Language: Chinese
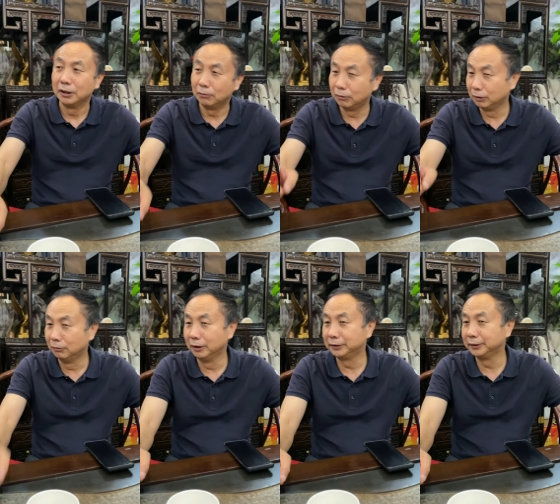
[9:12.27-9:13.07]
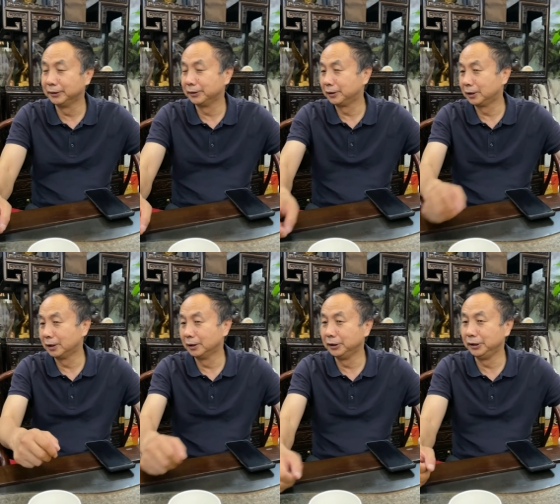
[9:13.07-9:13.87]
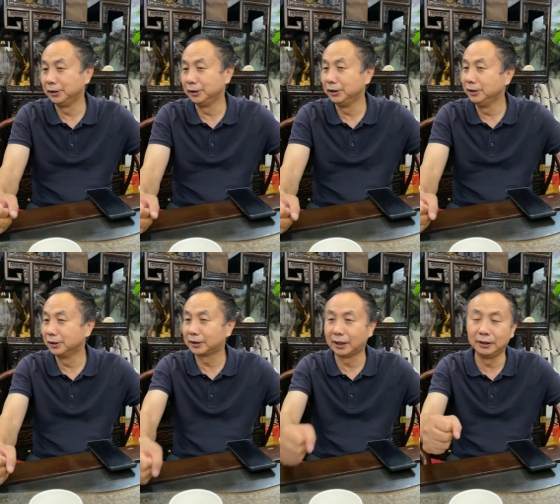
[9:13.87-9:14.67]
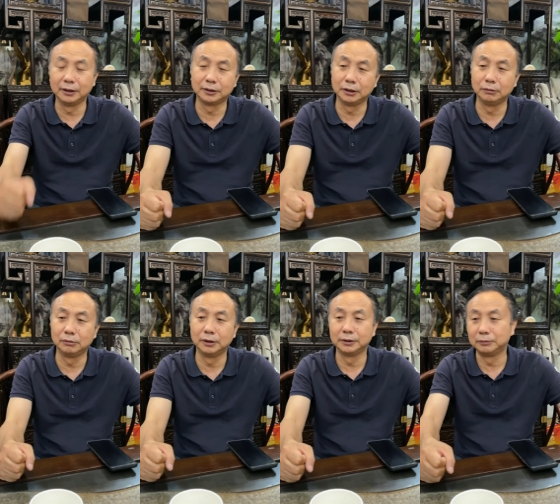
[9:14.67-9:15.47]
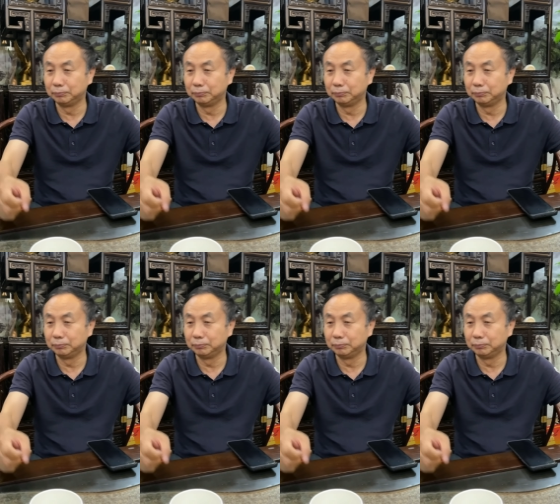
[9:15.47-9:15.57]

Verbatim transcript: 我认为是这个零零零三的这一路鸽子。